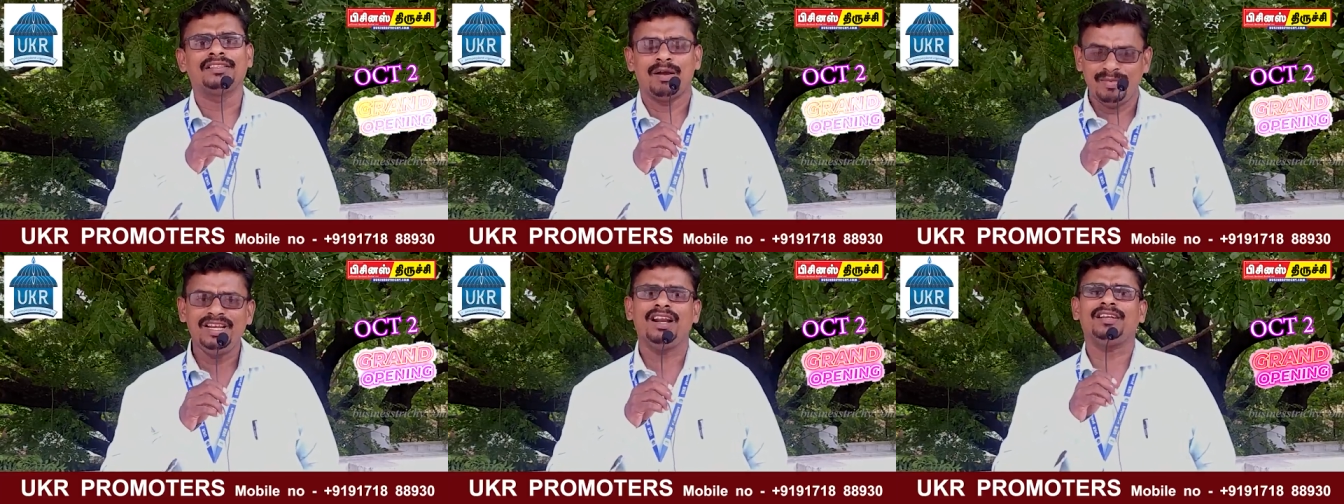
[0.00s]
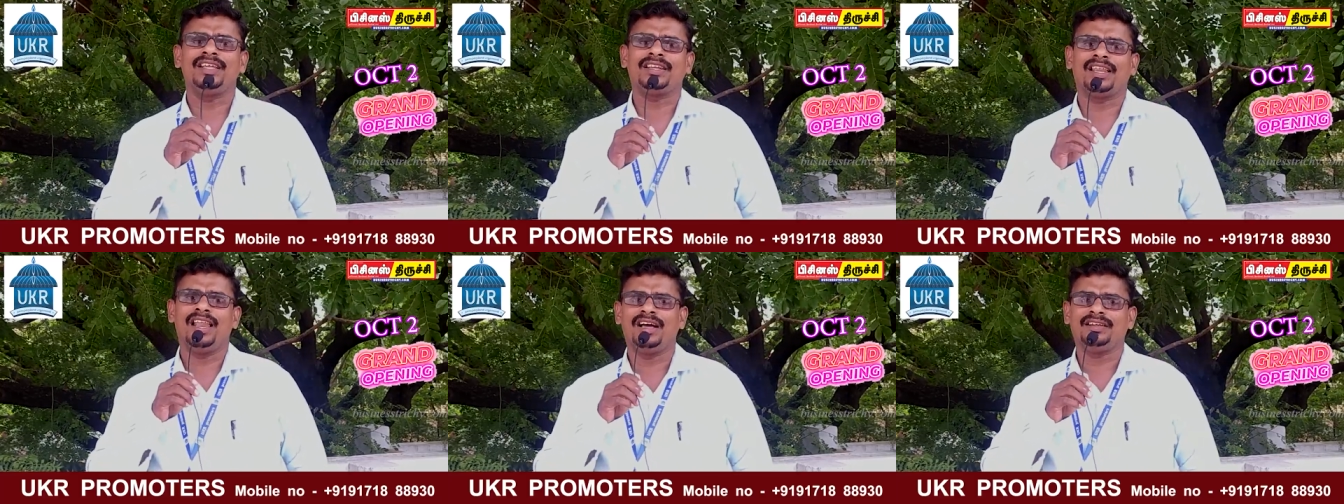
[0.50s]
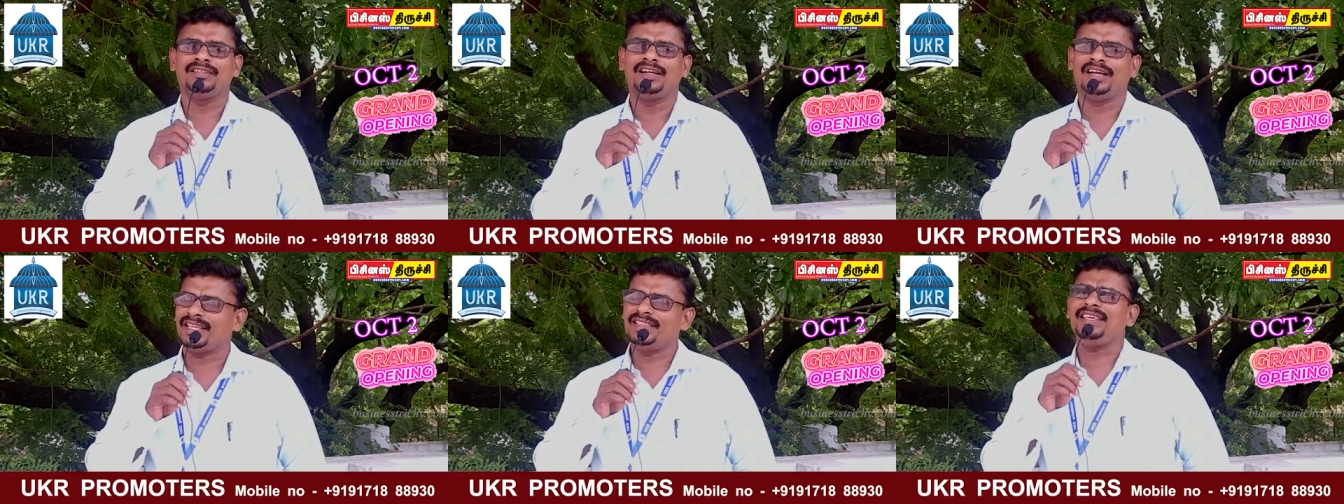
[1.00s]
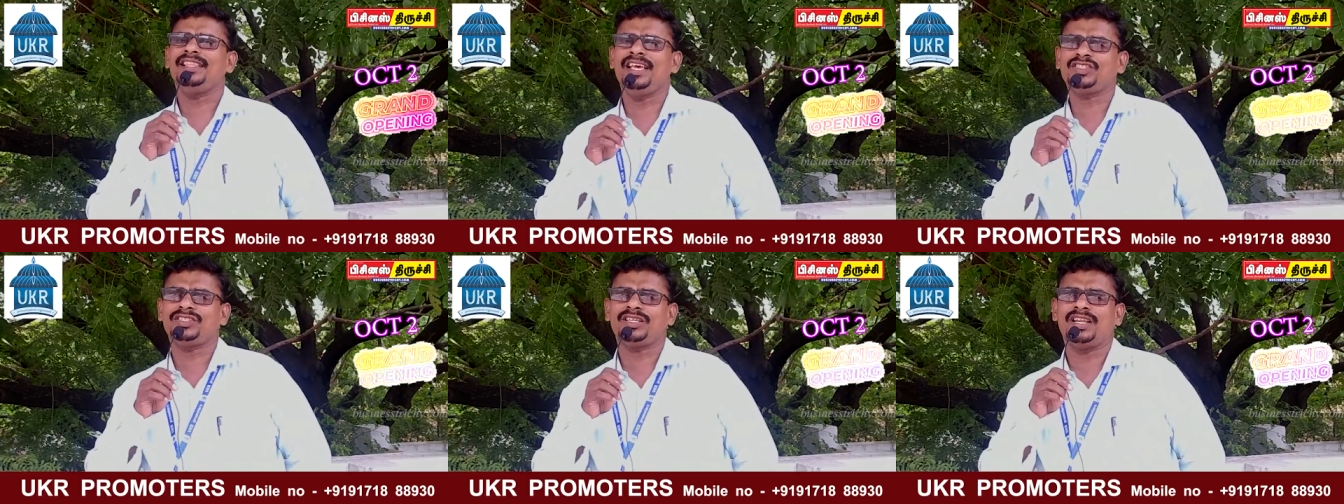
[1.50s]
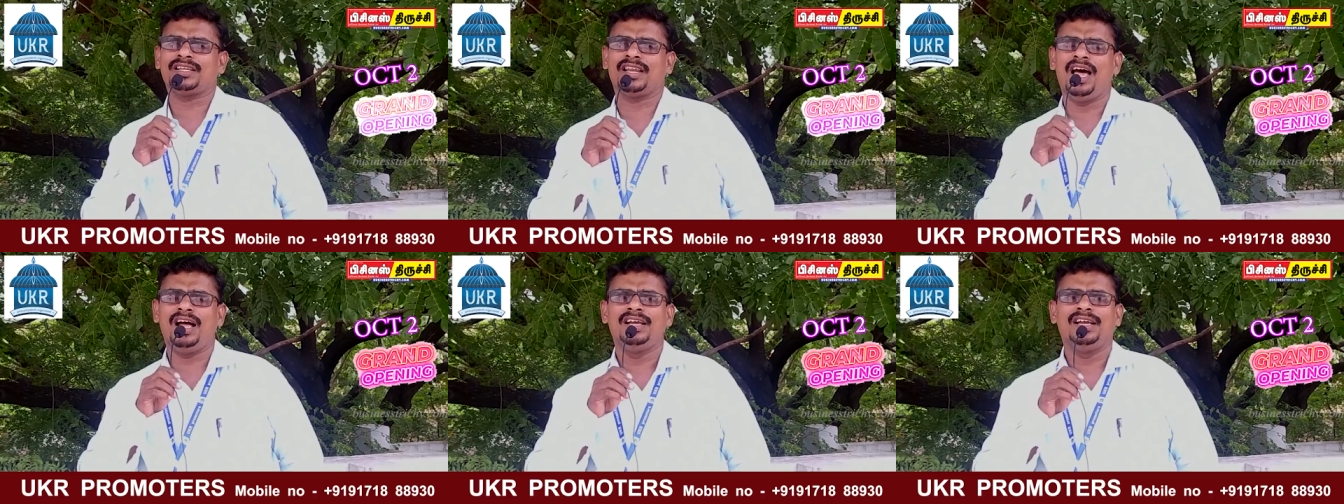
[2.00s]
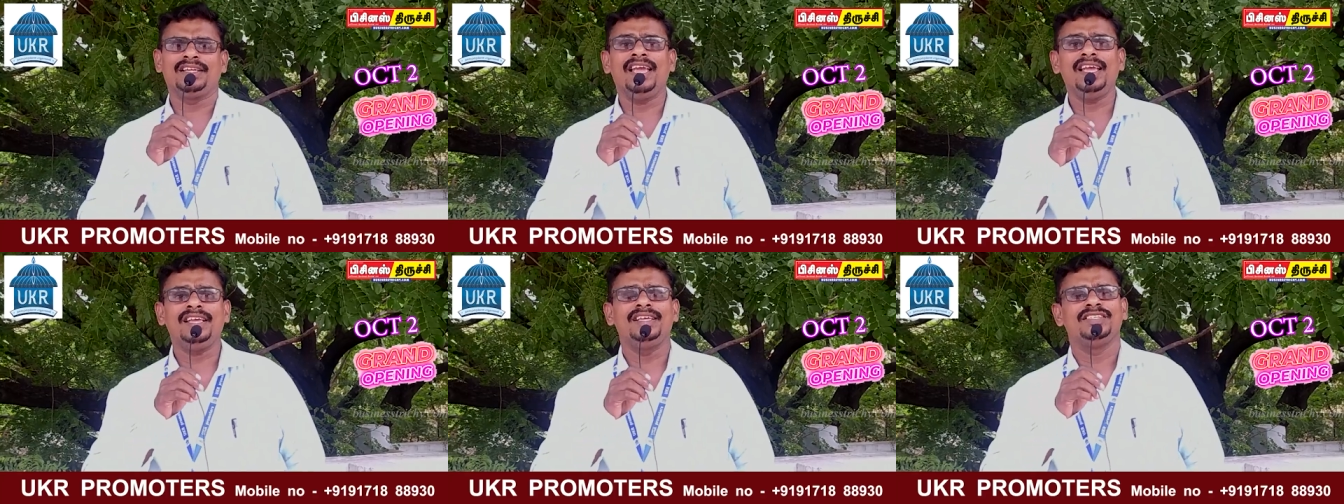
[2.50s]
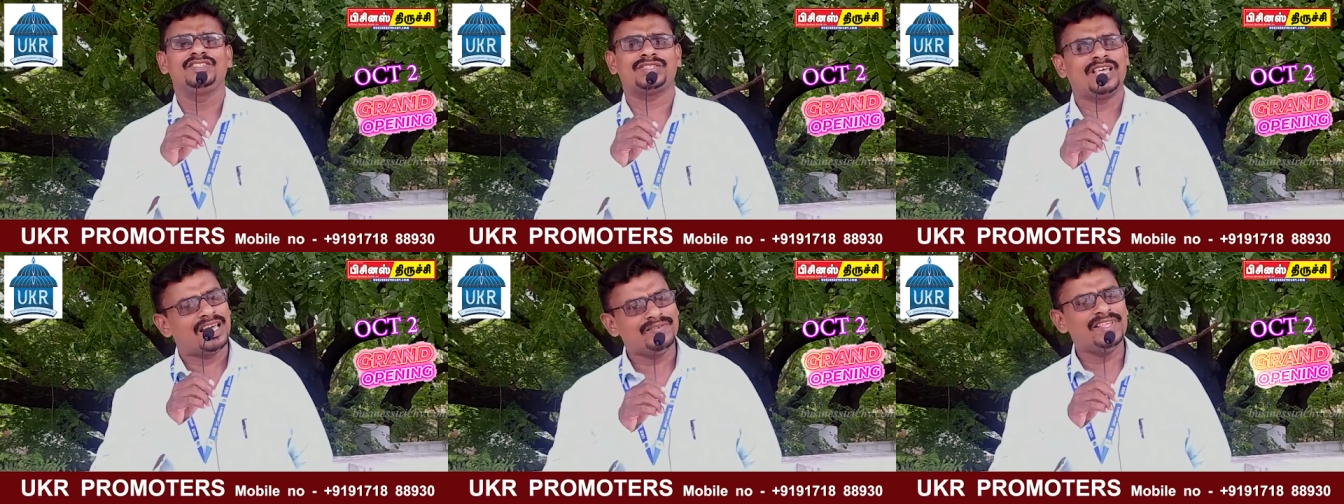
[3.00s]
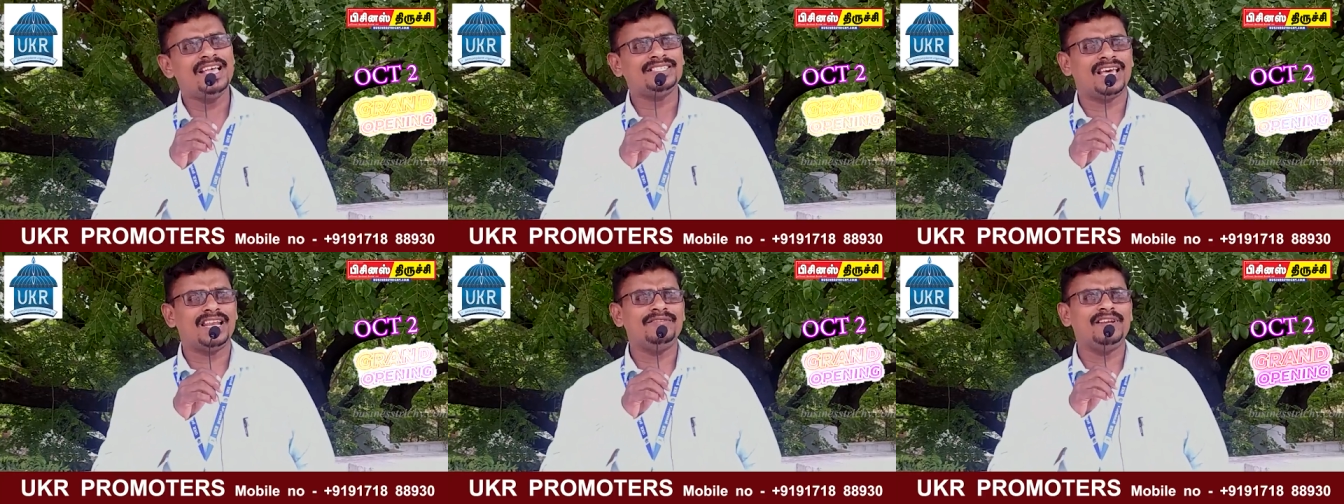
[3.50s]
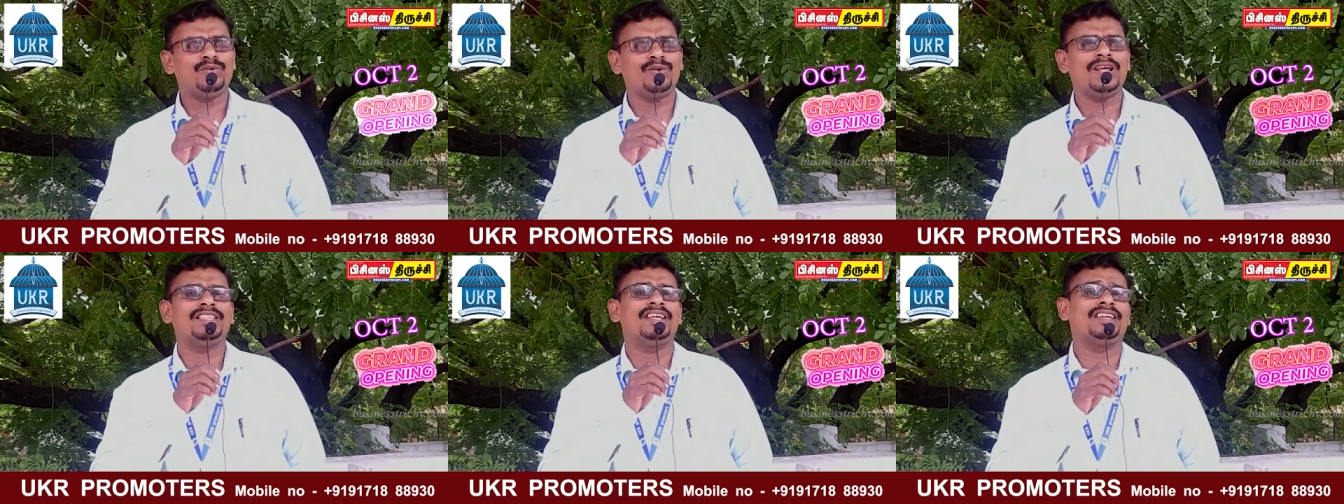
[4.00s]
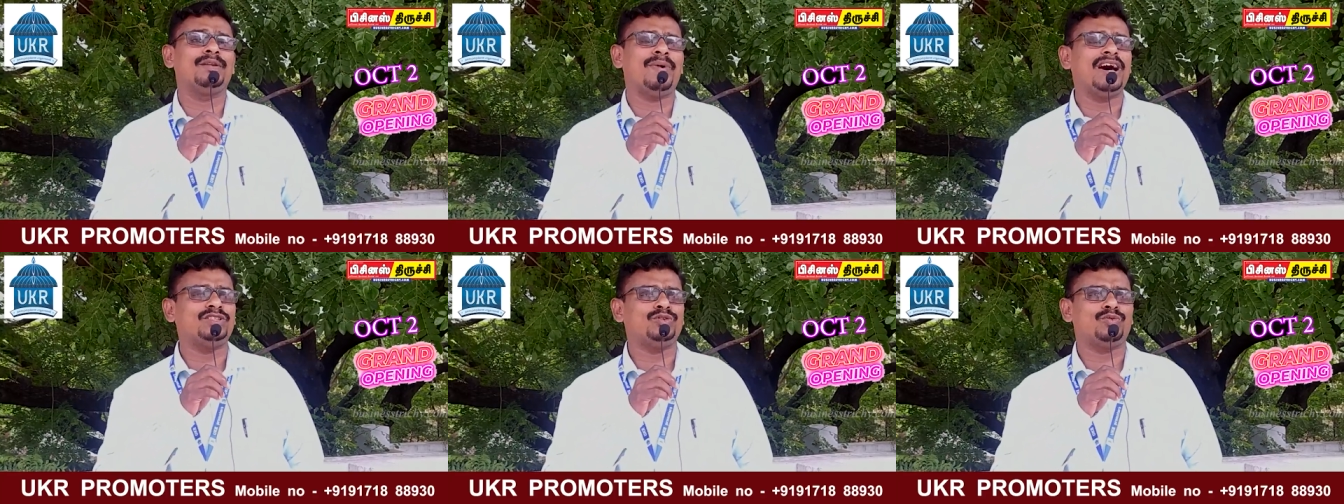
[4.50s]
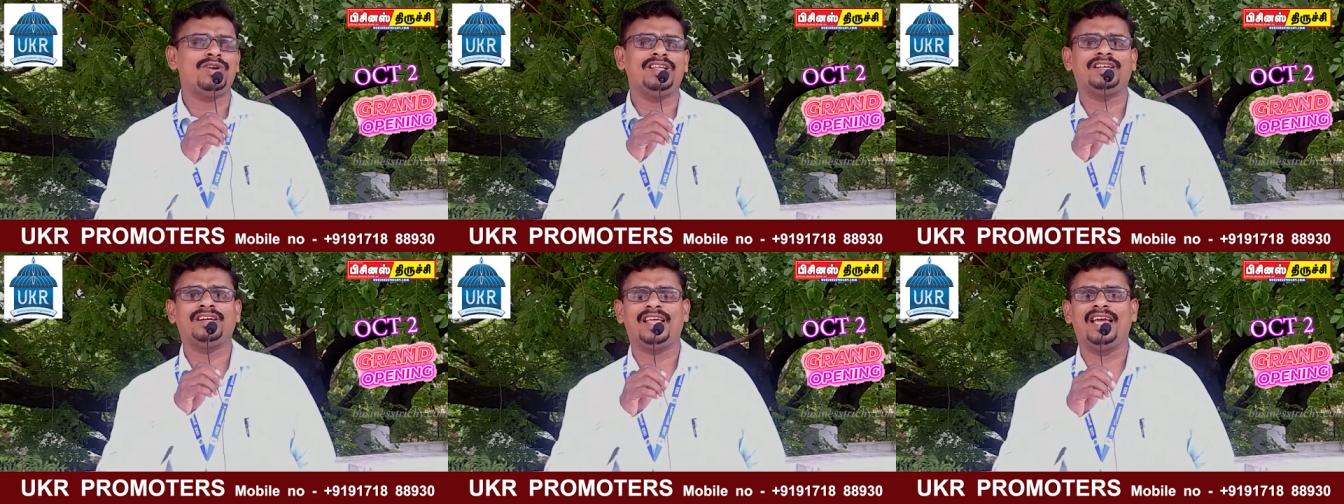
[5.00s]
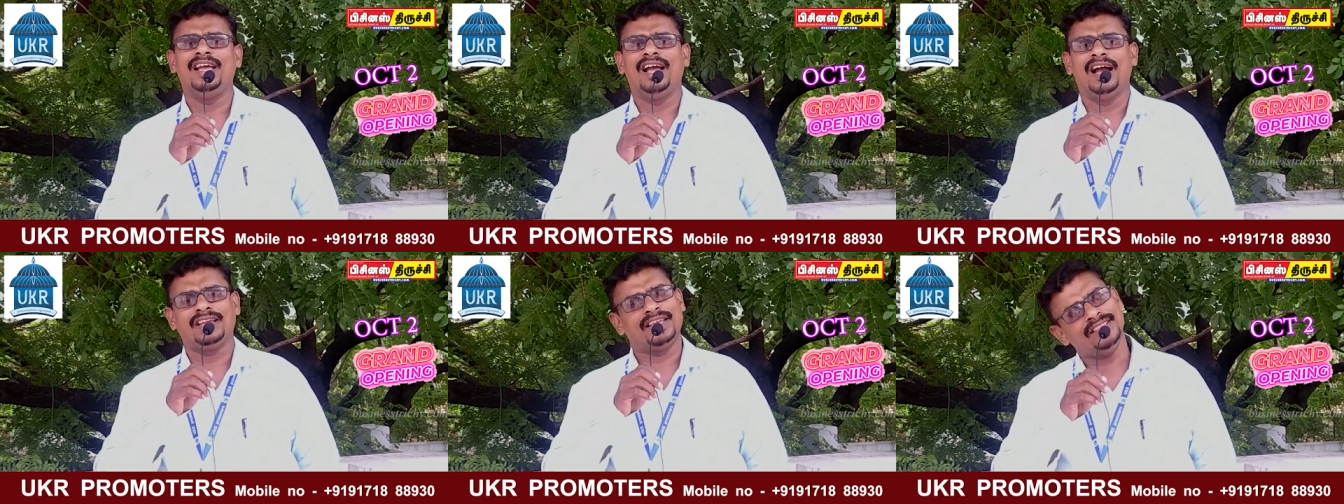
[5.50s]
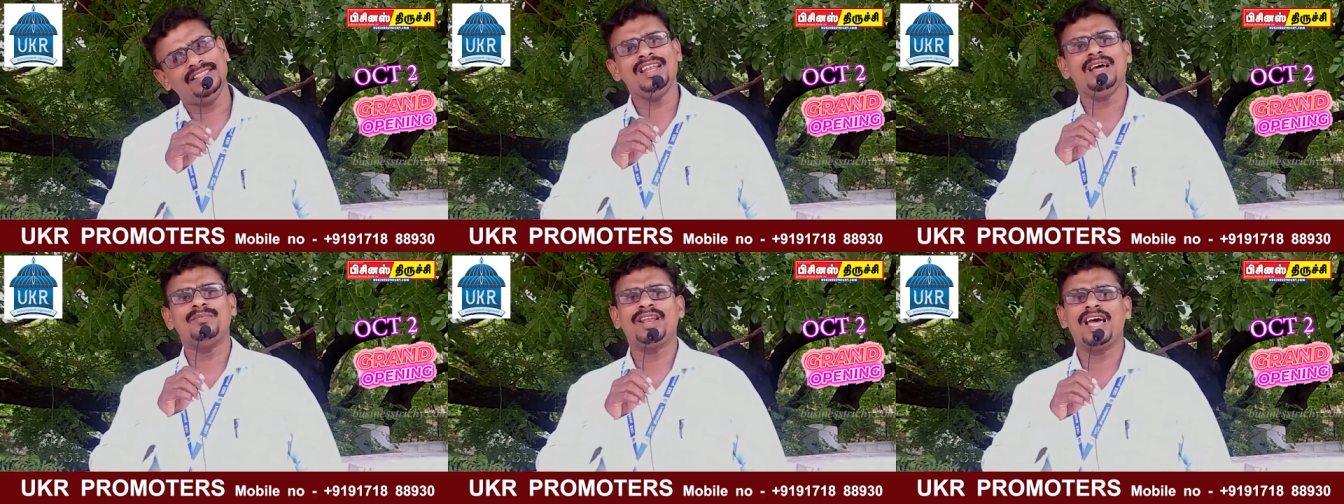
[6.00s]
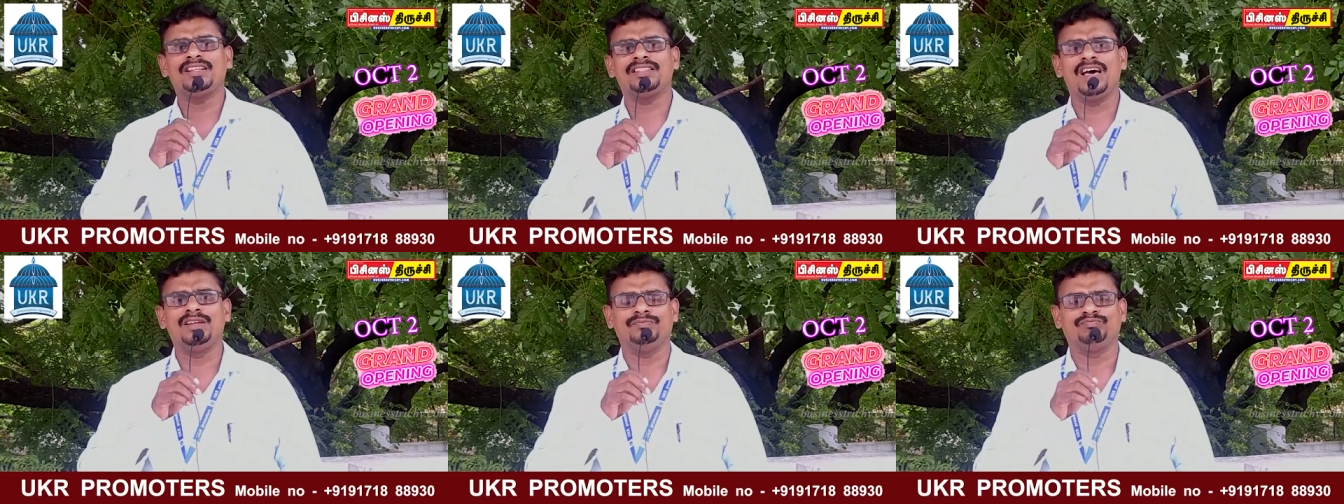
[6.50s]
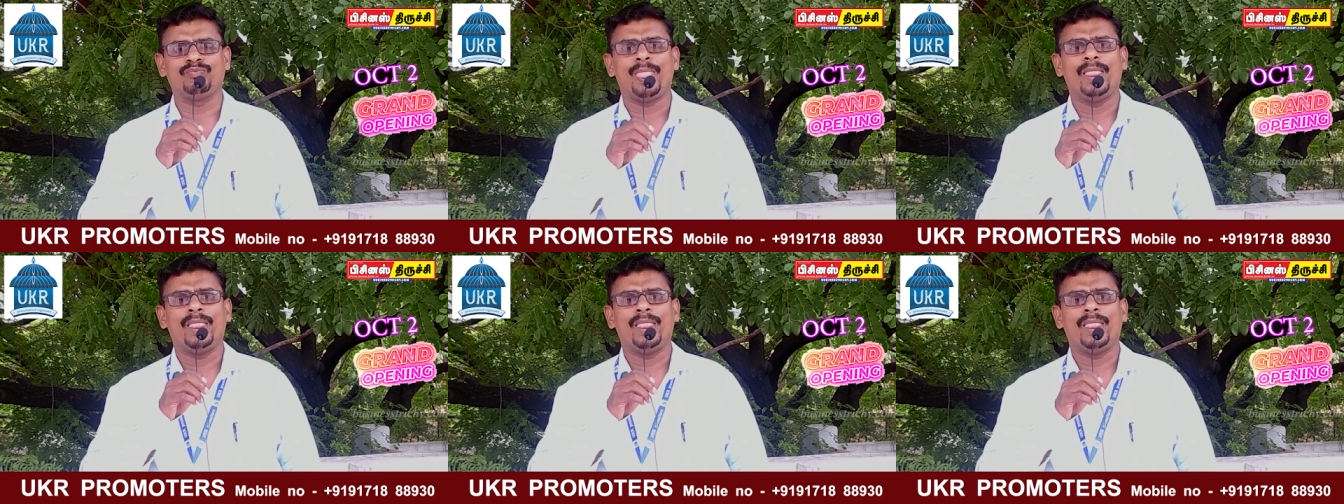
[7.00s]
தமிழ்நாட்டில் இருக்கலாம் இந்திய தேசத்துல இருக்கலாம் ஏன் சர்வதேச அளவில் கூட இதை நீங்கள் பார்த்து கொண்டிருக்கிற எந்த நபரா இருந்தாலும்